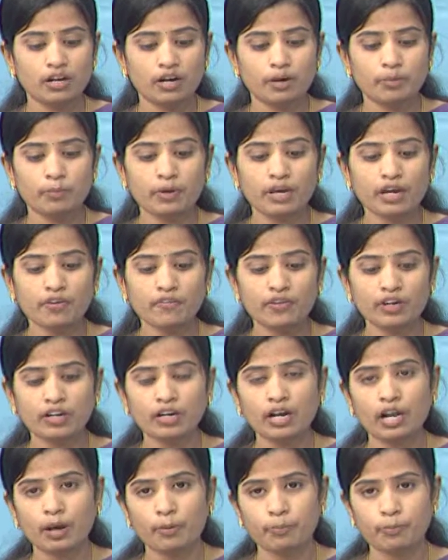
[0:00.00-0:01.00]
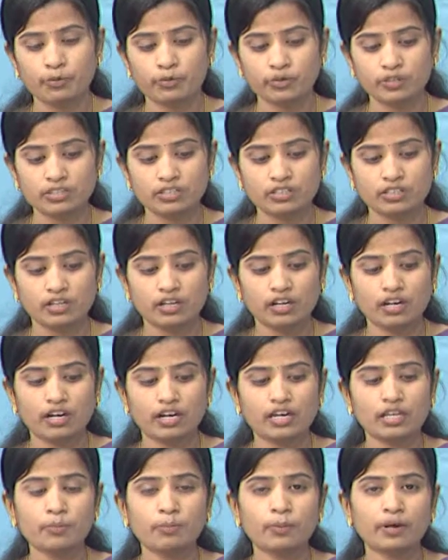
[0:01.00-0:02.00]
బిహేవియరల్ అప్రోచ్
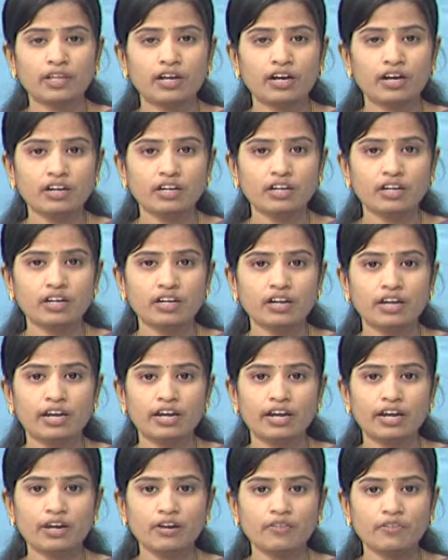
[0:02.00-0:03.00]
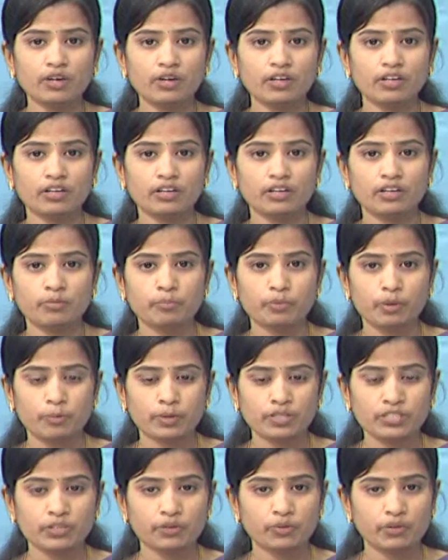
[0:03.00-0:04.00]
ఇది ప్రధానంగా రెండవ ప్రపంచ
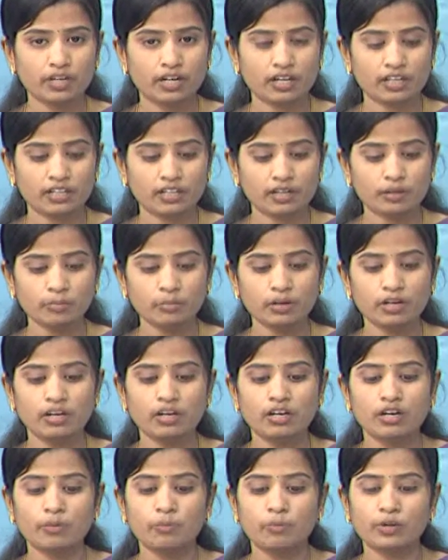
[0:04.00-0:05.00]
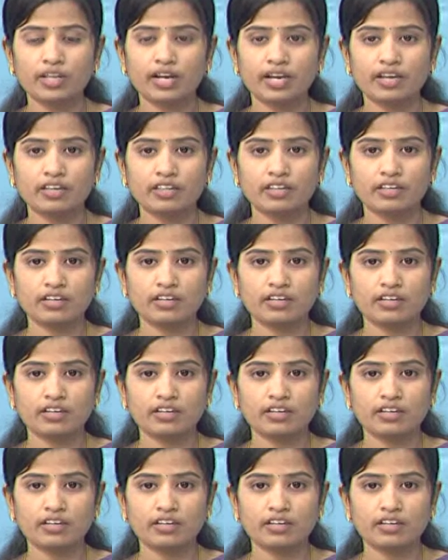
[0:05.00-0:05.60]
యుద్ధనంతరం మొదలైంది